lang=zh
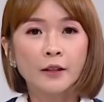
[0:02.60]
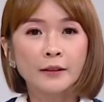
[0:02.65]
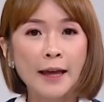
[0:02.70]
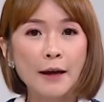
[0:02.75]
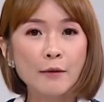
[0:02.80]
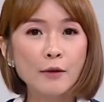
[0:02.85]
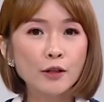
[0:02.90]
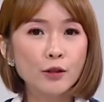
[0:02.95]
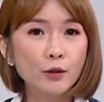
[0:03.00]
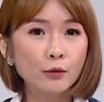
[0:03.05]

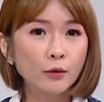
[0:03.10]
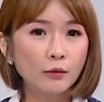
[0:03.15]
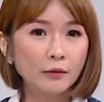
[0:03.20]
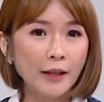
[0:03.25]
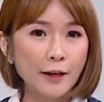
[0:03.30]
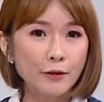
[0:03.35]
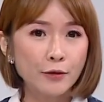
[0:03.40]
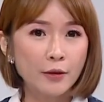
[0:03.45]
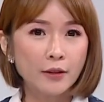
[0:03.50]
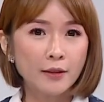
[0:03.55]
台湾总统
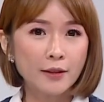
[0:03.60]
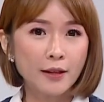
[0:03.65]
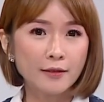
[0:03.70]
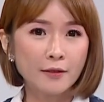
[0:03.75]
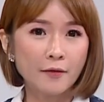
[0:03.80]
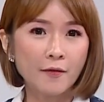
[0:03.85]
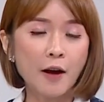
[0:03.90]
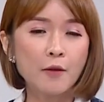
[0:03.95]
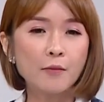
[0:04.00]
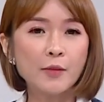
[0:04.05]
大选消
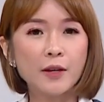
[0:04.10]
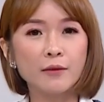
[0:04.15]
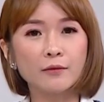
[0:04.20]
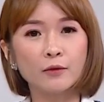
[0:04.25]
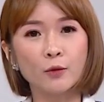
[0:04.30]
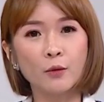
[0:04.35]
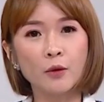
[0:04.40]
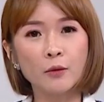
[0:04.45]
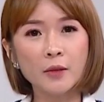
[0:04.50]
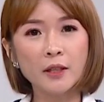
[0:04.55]
息方面，
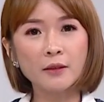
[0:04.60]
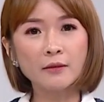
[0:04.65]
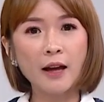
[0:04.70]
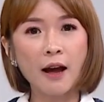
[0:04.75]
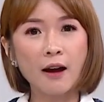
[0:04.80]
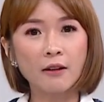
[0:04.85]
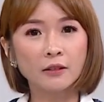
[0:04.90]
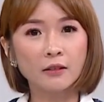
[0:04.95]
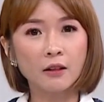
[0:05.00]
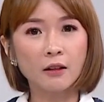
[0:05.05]
国民
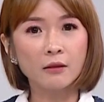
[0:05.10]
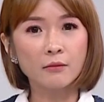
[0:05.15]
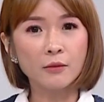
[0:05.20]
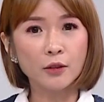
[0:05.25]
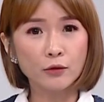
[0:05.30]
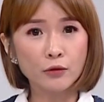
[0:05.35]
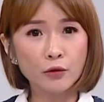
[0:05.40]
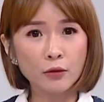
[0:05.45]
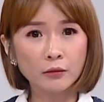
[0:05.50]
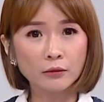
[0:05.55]
党和
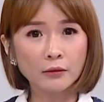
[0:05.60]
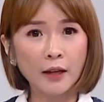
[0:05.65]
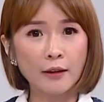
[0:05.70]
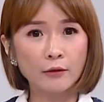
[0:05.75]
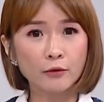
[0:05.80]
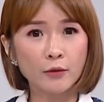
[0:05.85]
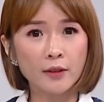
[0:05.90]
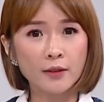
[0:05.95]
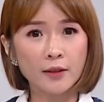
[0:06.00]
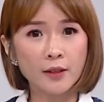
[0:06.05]
民众
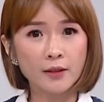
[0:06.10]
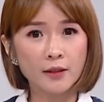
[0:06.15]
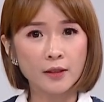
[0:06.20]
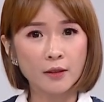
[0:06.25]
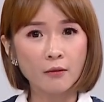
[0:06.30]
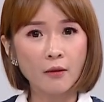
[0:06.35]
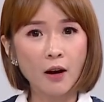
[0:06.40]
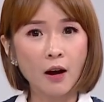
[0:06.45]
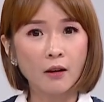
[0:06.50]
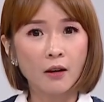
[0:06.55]
党原先
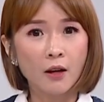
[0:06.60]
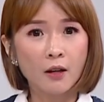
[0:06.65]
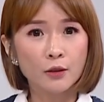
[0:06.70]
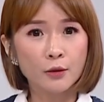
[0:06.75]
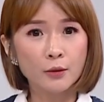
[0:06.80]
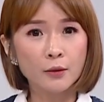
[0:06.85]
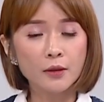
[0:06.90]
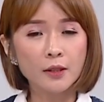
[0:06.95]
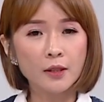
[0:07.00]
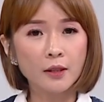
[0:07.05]
希望
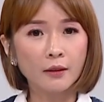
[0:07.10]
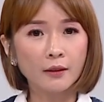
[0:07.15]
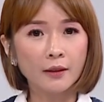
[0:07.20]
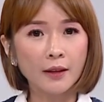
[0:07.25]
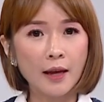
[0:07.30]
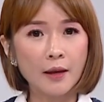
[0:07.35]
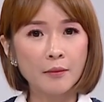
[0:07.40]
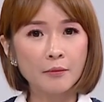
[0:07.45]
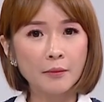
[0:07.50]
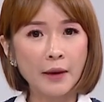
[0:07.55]
促请
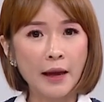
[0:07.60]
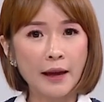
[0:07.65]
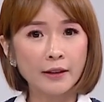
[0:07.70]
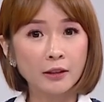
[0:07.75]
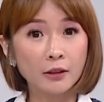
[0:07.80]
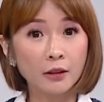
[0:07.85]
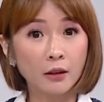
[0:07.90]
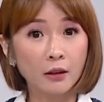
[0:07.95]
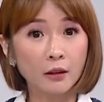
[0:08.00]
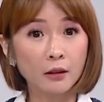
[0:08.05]
蓝白
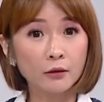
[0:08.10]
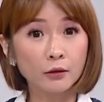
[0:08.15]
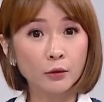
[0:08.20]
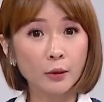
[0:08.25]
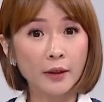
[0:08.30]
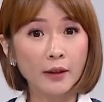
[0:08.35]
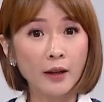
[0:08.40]
和对